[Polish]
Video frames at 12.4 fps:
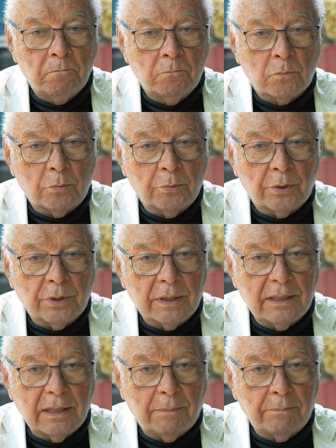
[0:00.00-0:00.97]
robione
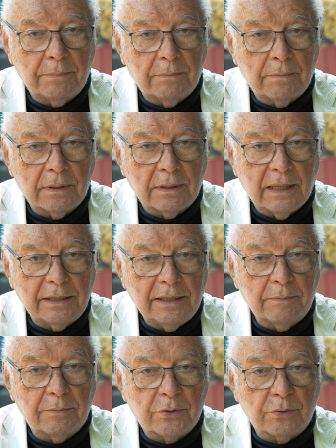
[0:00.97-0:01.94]
dla, dla
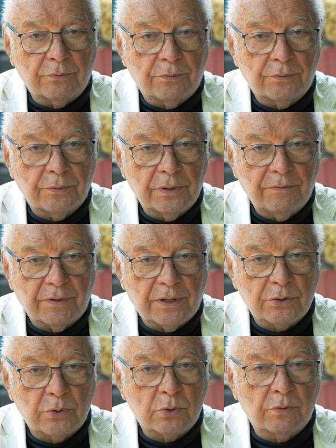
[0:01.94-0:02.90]
Niemców i
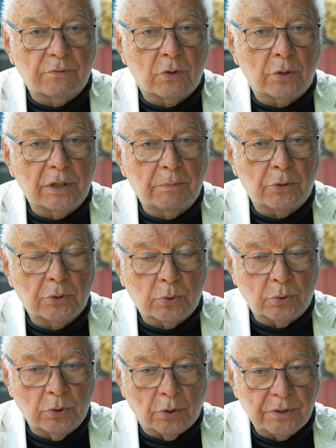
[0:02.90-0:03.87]
Francuzów Drogi
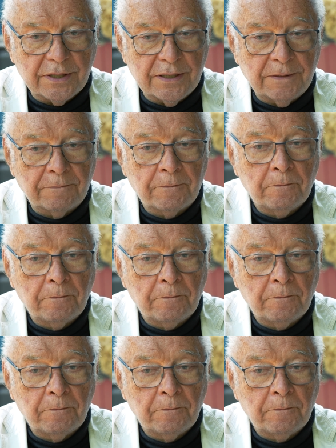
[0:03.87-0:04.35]
pośród nocy,